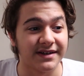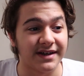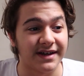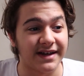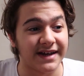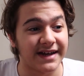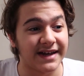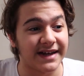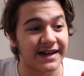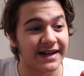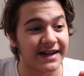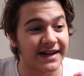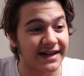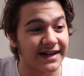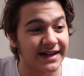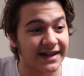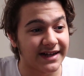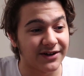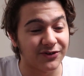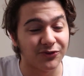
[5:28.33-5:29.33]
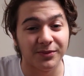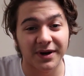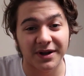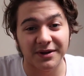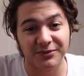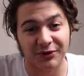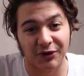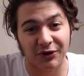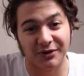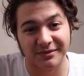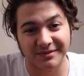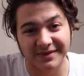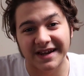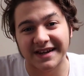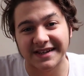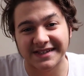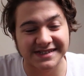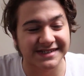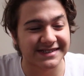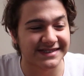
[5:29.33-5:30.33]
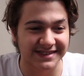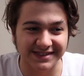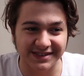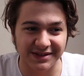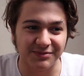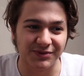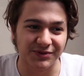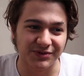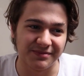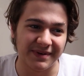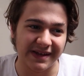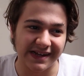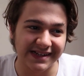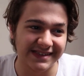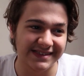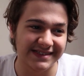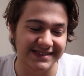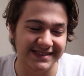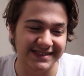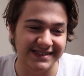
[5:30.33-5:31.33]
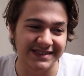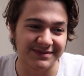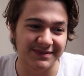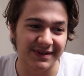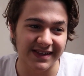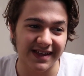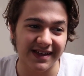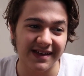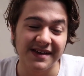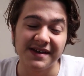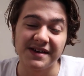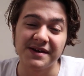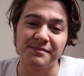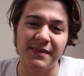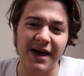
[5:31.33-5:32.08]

Ee, umarım yorumlara çıktır da bunu belirtirsiniz bana.